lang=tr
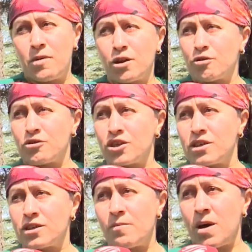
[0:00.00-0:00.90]
Melik
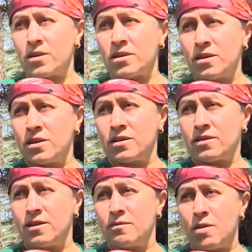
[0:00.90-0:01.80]
Gökçek'in zamanında
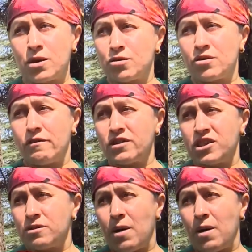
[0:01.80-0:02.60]
iyiydi. Mansur Yavaş hiç